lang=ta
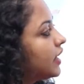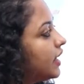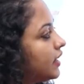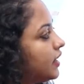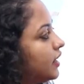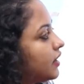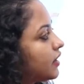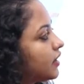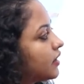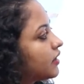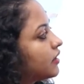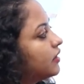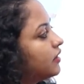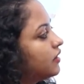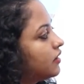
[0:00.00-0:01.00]
கிட்ட
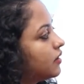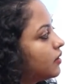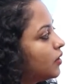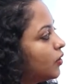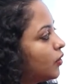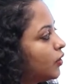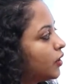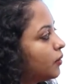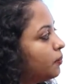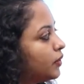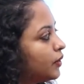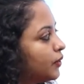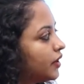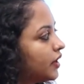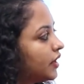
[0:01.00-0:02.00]
இருக்கிறது ஒரு
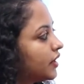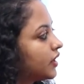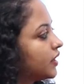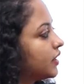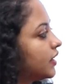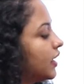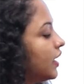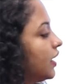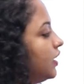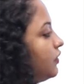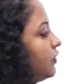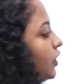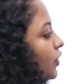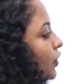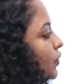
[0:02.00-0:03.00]
ப்ளூரல் இருக்கிறதுனால
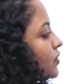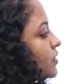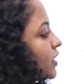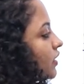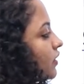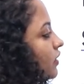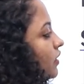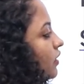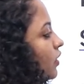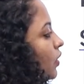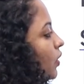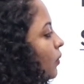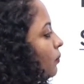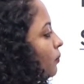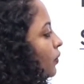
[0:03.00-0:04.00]
வி ஆர் யூஸிங் த
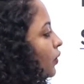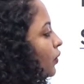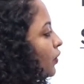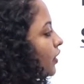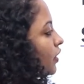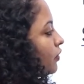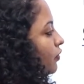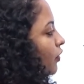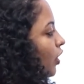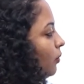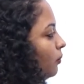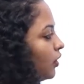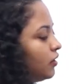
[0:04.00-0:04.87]
ப்ளூரல் ஃபார்ம்